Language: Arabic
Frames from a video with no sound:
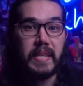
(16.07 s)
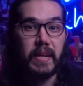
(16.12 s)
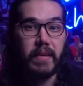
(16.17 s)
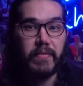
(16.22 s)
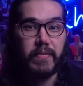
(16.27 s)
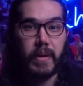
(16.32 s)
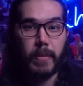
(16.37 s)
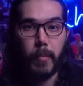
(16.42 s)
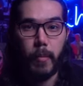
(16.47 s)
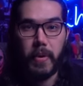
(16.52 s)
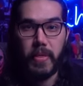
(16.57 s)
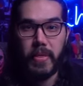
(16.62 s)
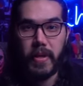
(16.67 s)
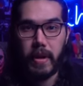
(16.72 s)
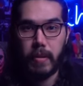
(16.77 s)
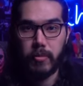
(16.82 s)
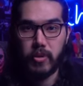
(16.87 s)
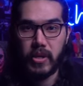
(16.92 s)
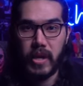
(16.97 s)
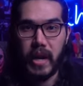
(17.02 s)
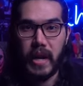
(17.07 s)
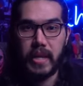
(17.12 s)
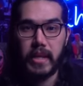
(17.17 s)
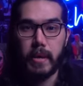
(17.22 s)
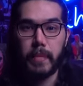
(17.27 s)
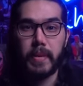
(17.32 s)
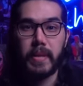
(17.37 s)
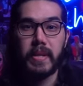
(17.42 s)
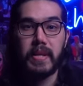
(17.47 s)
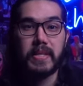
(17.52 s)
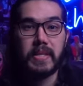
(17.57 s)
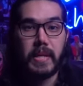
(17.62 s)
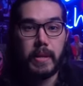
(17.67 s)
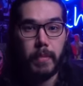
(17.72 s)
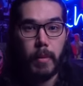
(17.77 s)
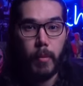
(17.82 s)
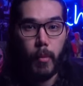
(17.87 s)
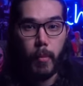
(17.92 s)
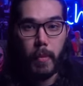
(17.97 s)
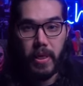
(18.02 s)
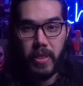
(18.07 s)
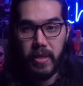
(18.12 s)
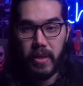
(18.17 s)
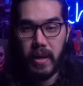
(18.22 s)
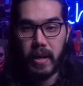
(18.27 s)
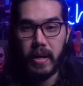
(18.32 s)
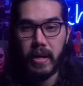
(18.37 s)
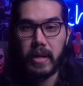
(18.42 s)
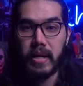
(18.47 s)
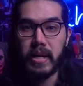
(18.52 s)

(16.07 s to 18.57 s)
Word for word: أفضل ممثلة مساعدة من نصيب الممثلة